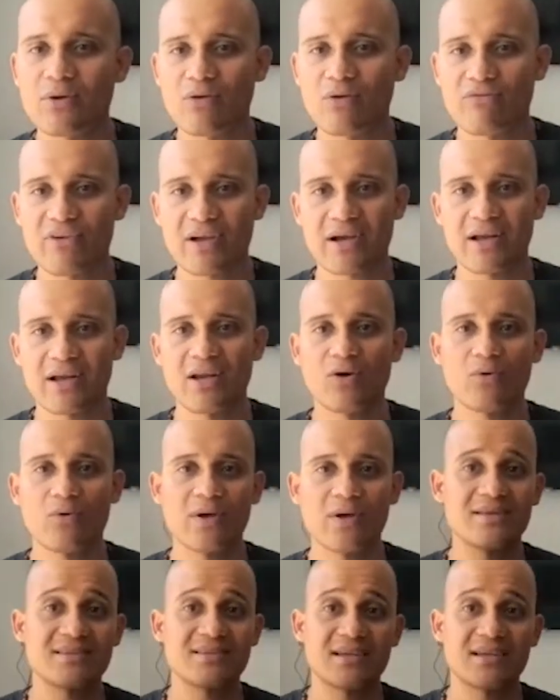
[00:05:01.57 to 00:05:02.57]
los fiscales
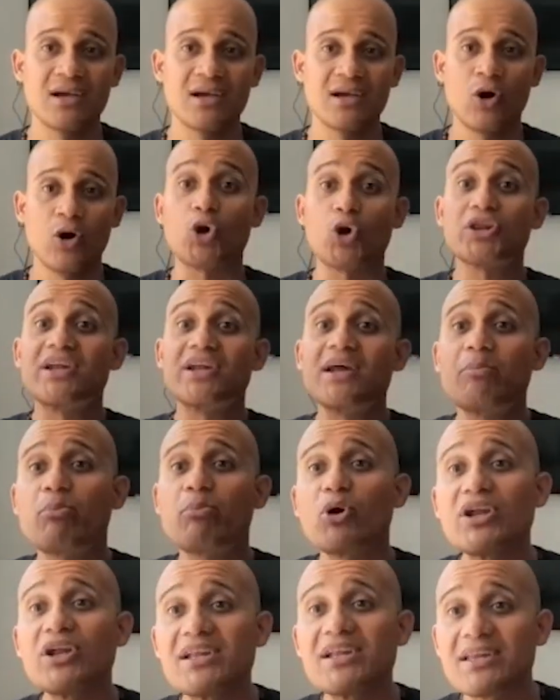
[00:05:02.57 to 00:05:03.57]
obedecen órdenes
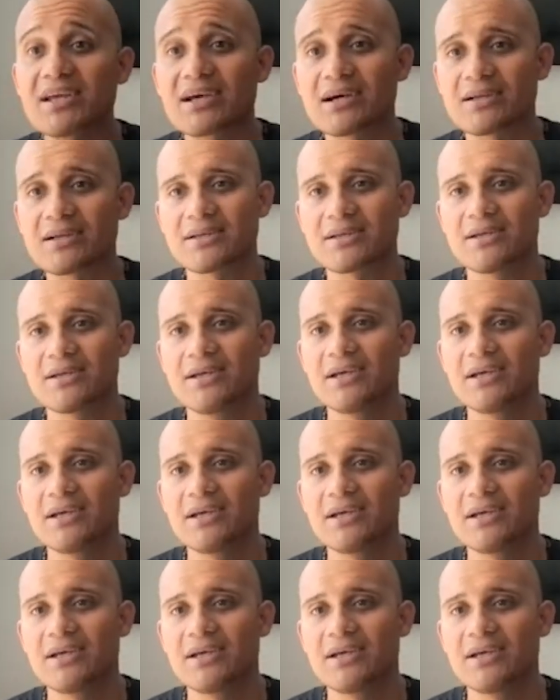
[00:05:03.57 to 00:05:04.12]
políticas.